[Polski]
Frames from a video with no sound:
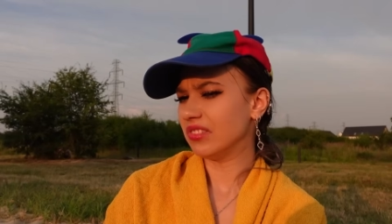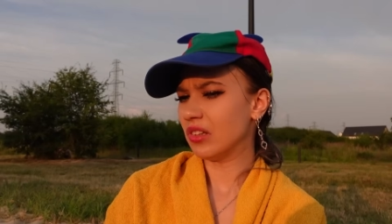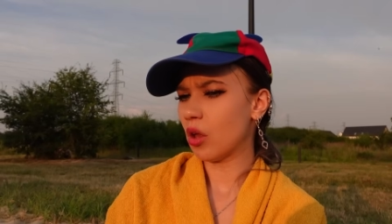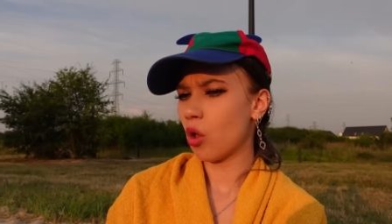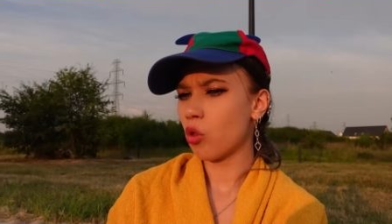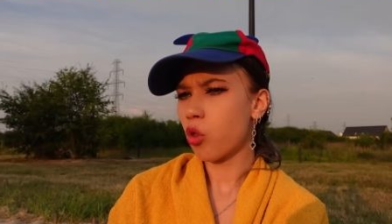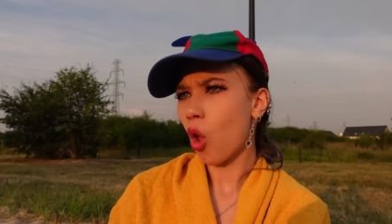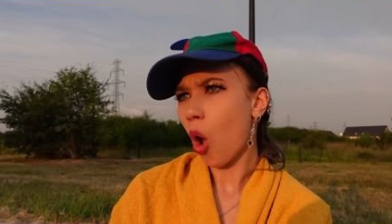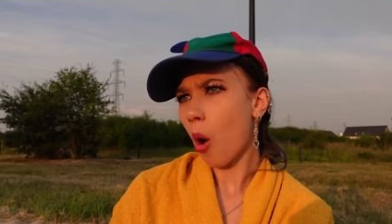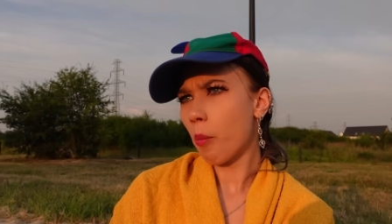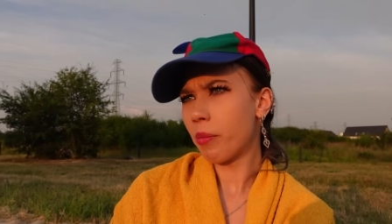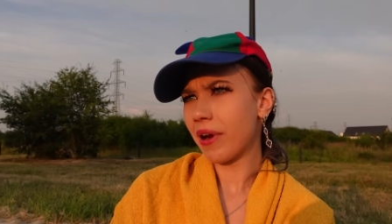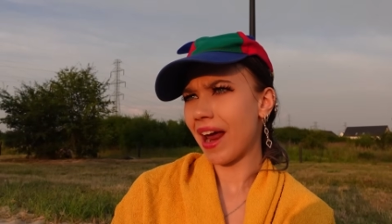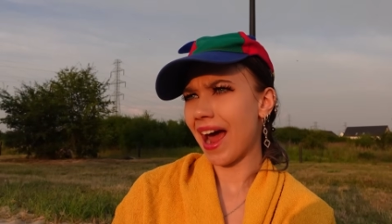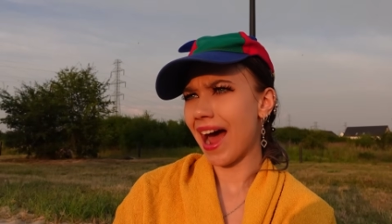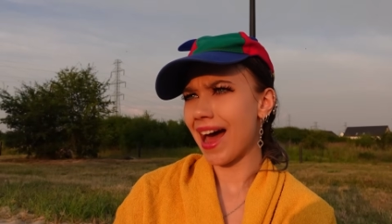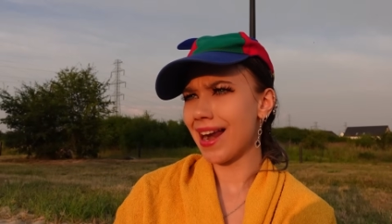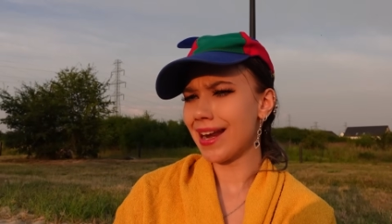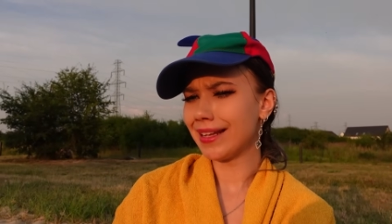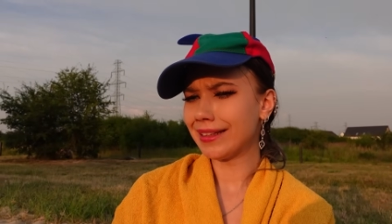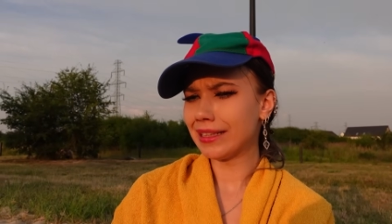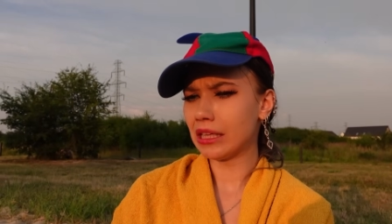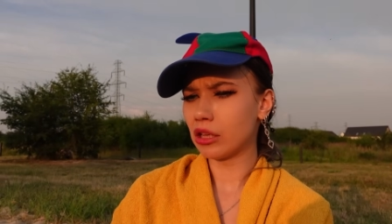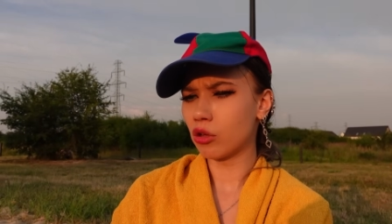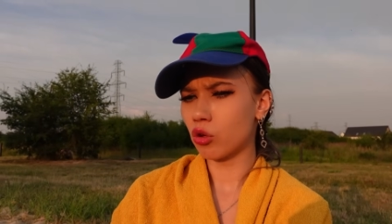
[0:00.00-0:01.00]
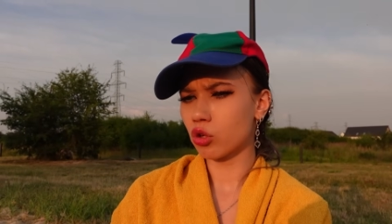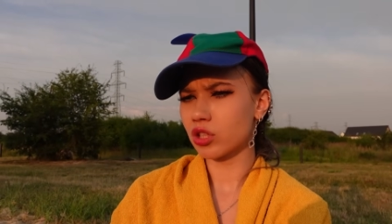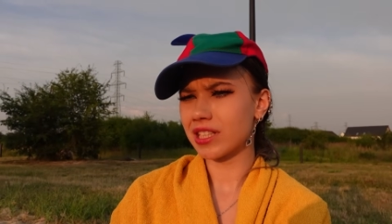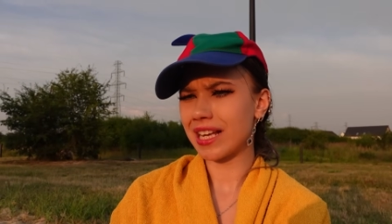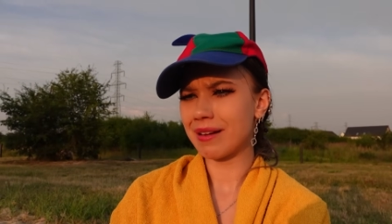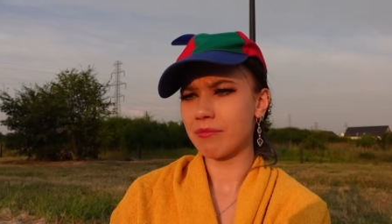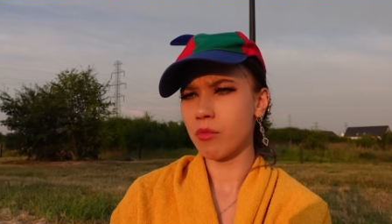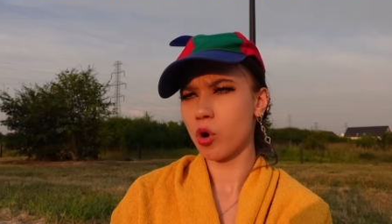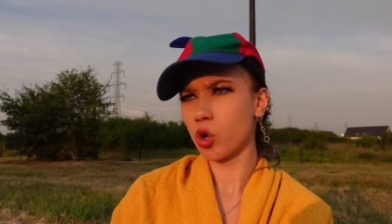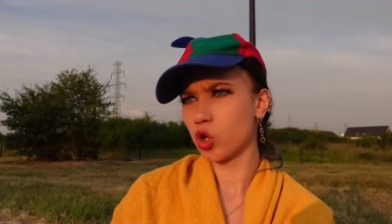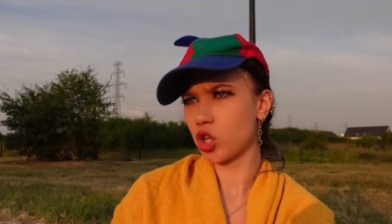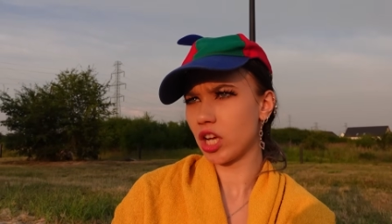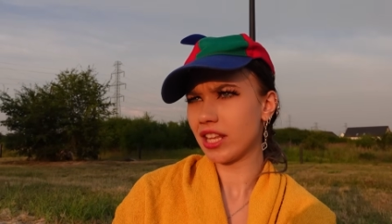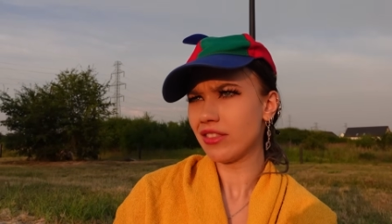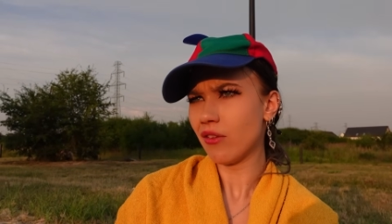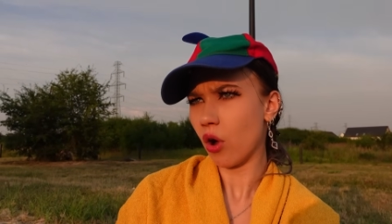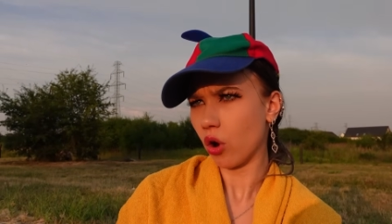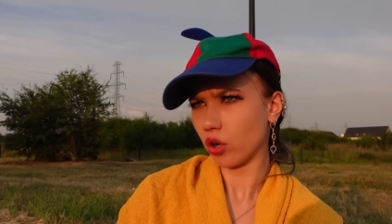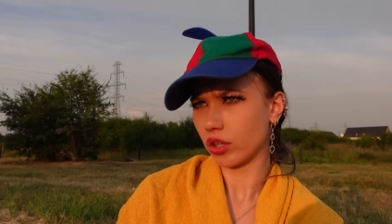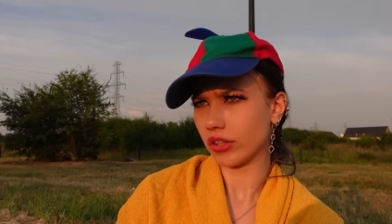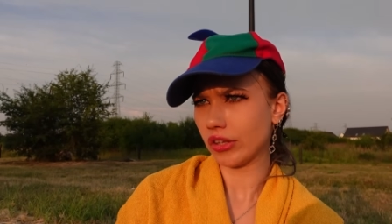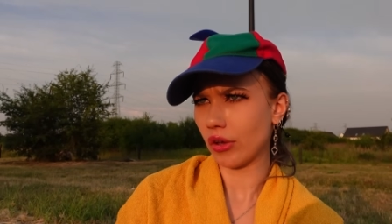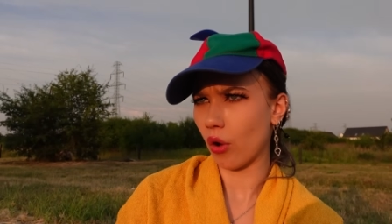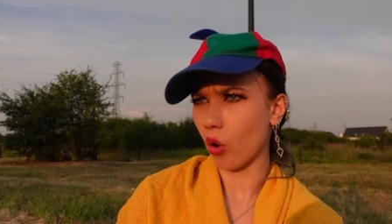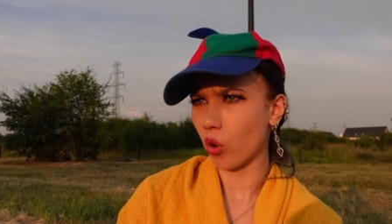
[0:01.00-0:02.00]
No dobra, ale tylko zamoczę
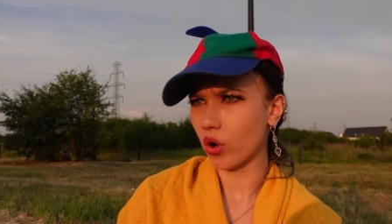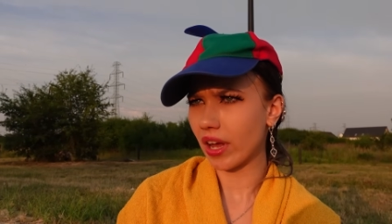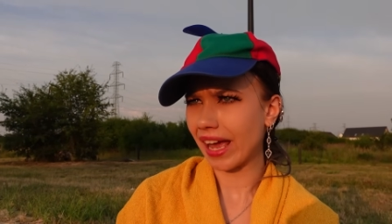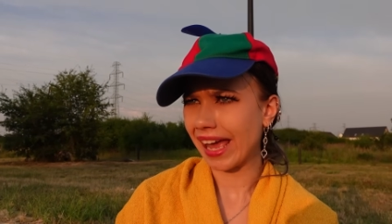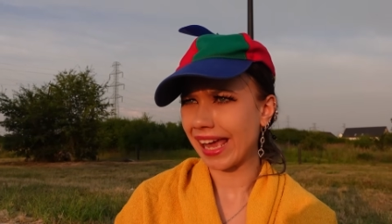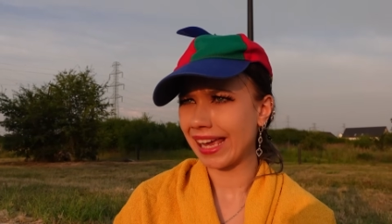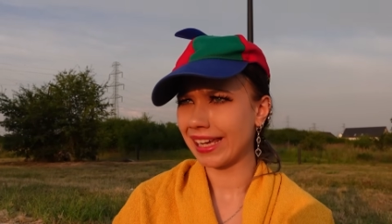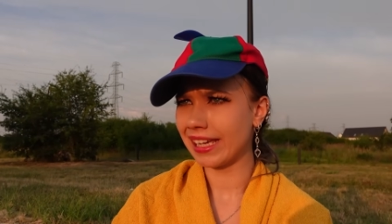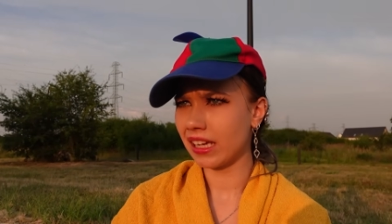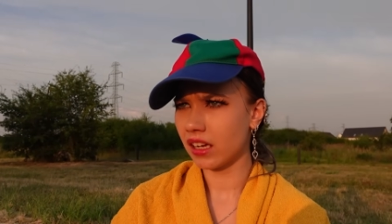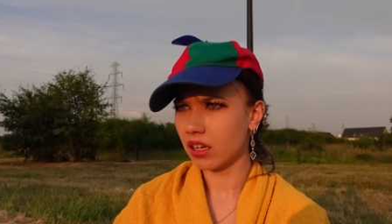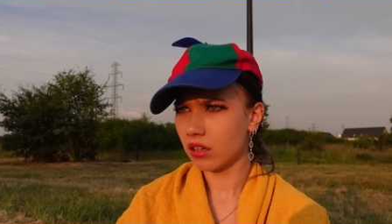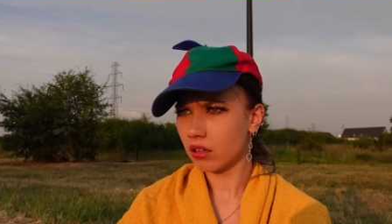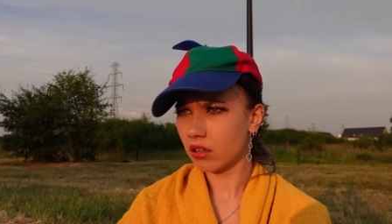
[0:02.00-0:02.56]
nogi, okej?